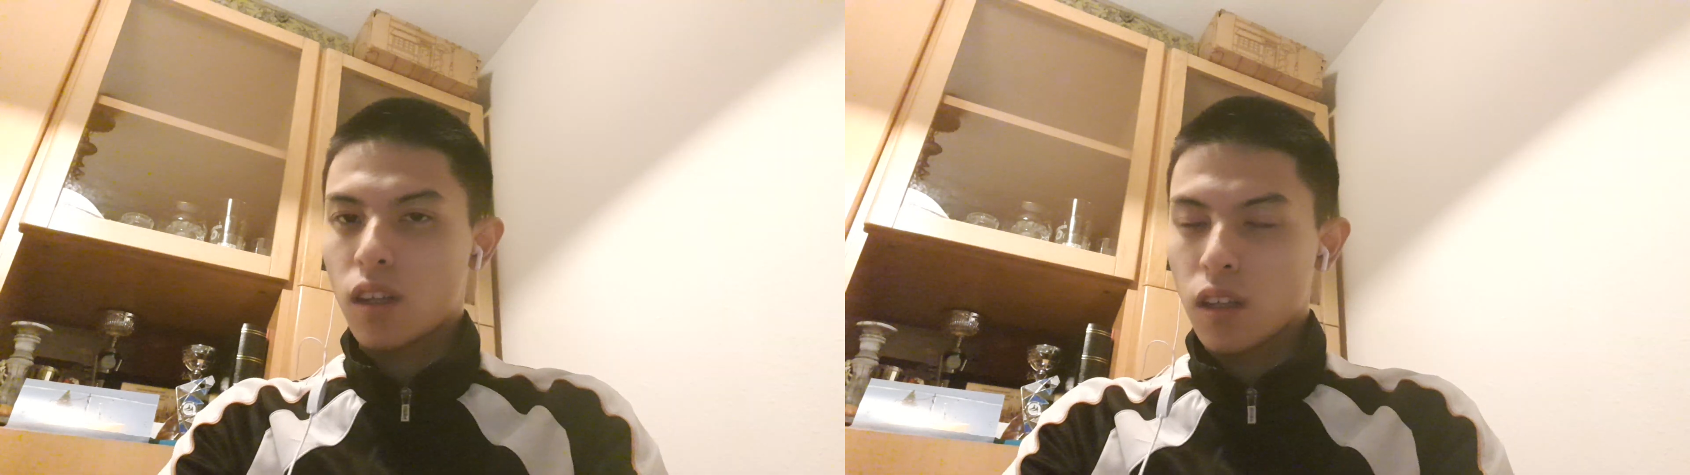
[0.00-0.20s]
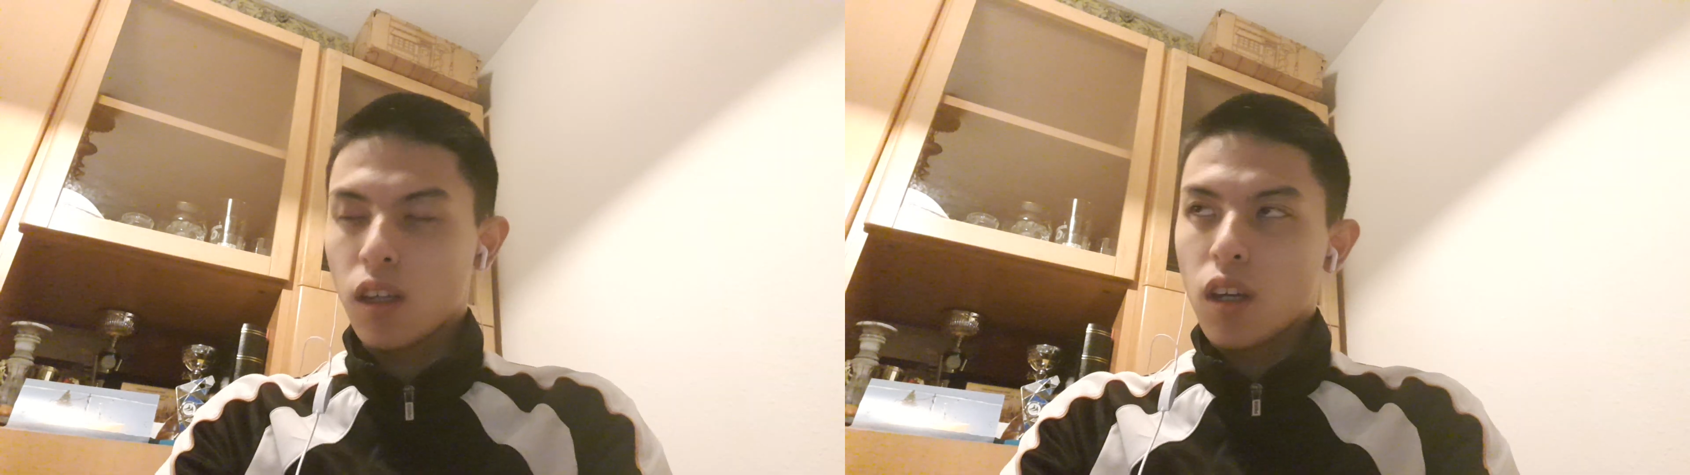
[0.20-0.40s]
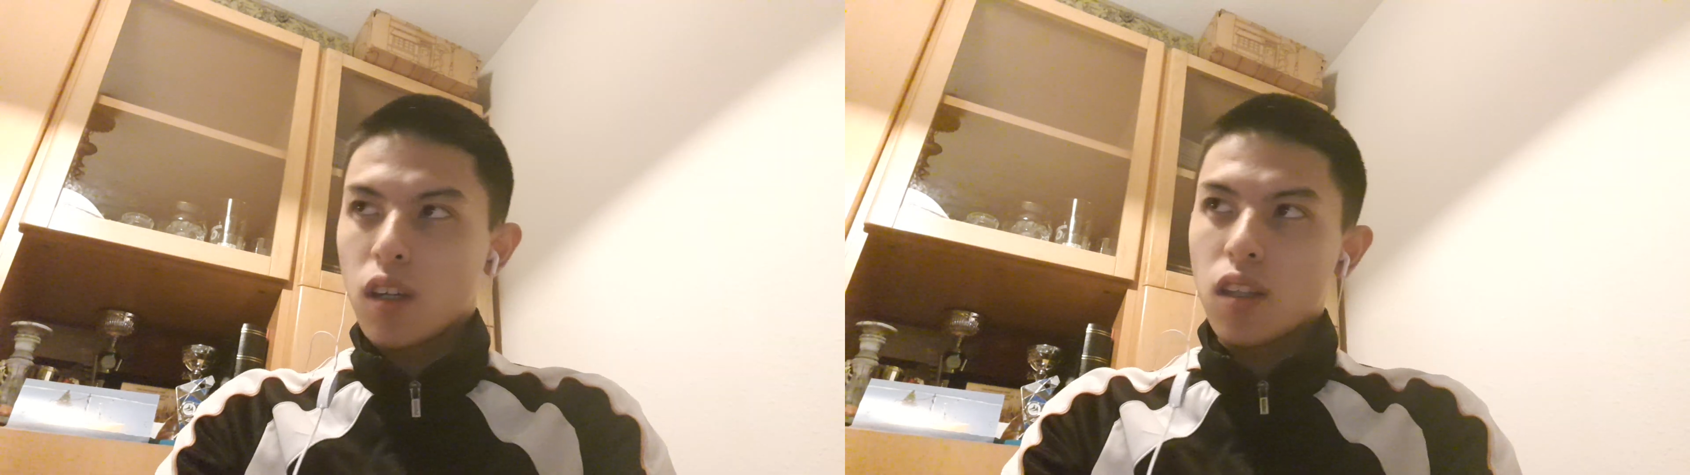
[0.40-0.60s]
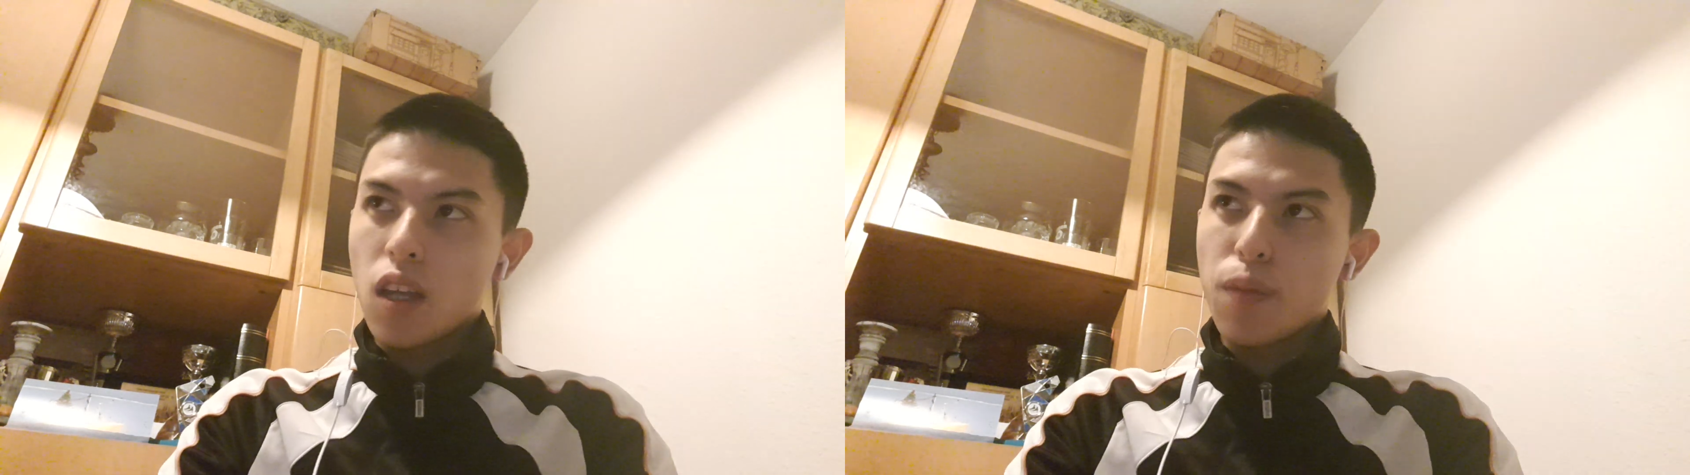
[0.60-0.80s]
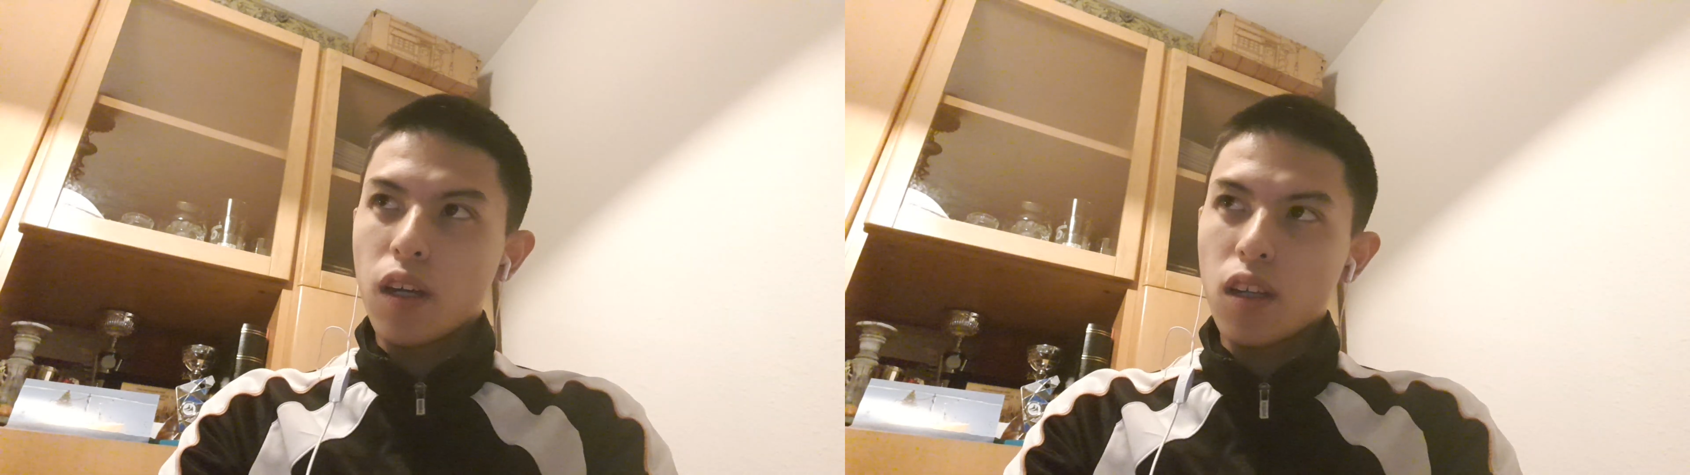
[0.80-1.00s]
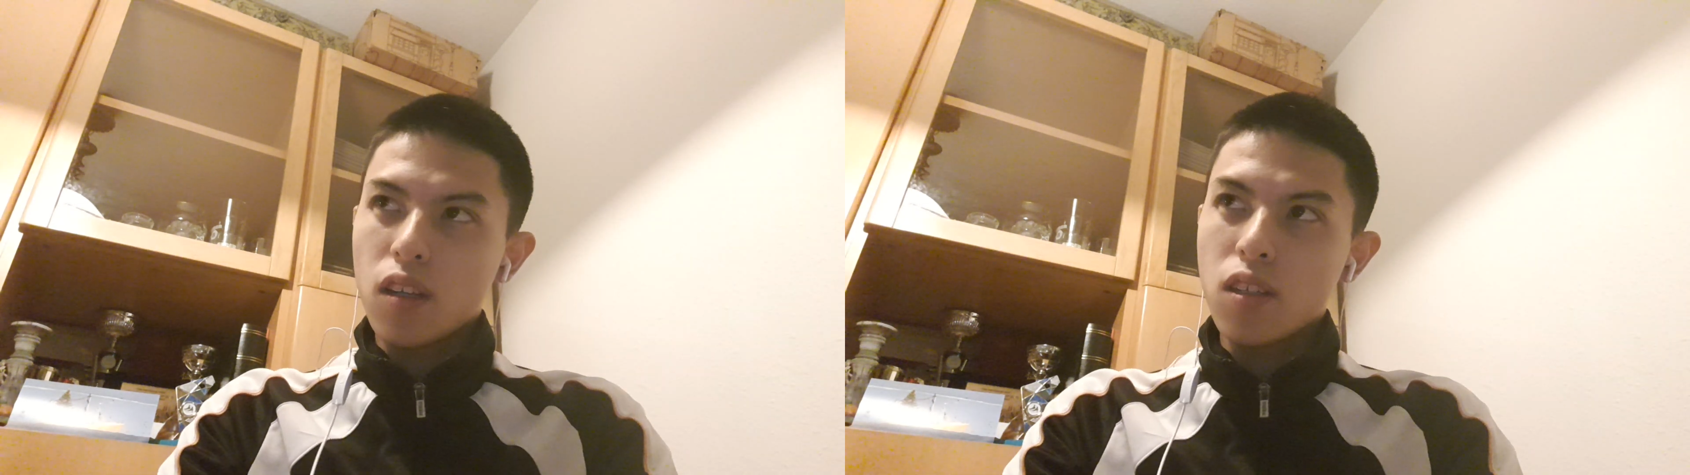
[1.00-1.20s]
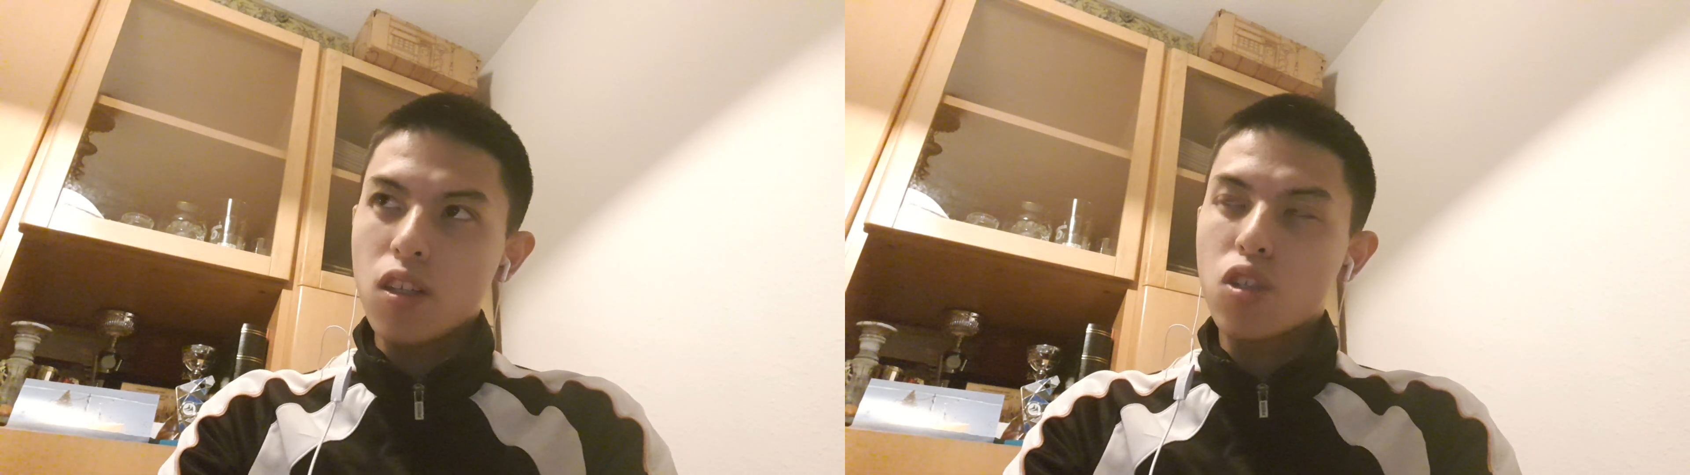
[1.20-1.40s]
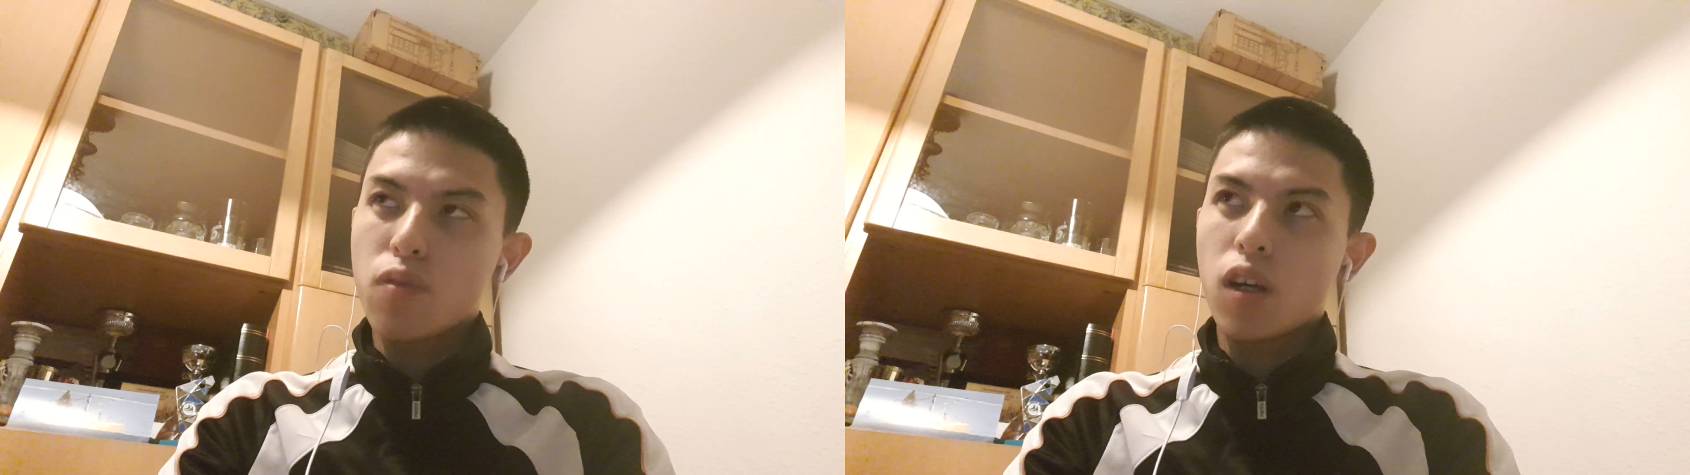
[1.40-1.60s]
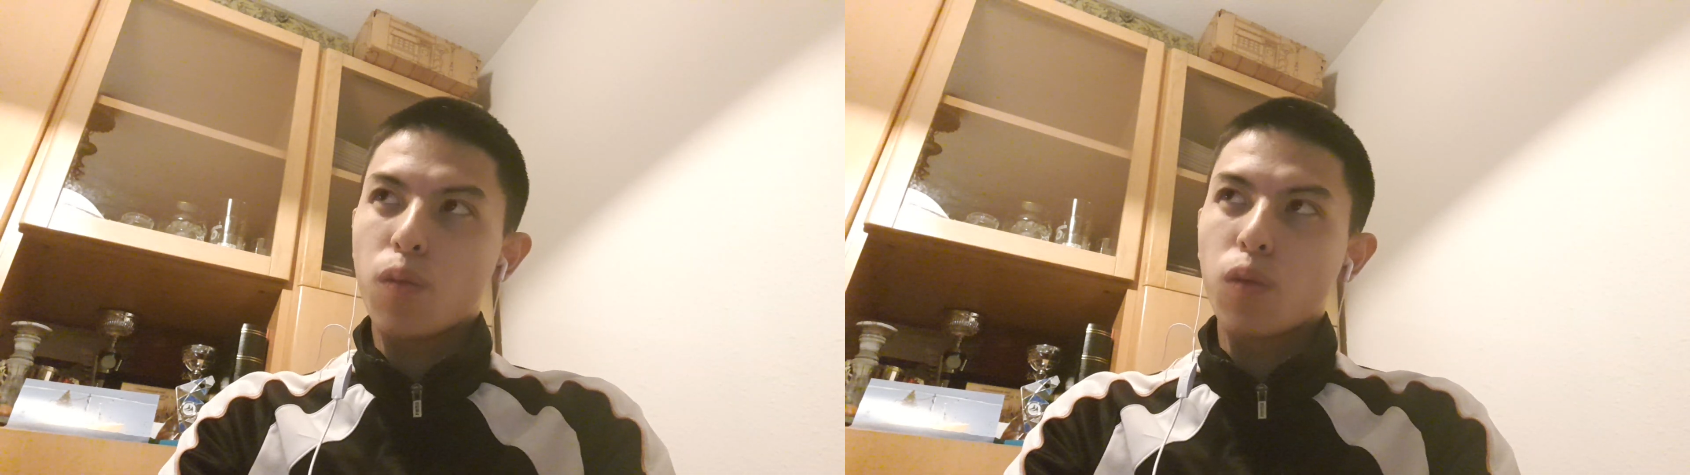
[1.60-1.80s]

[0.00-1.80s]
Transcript: はい、で、三原選手は、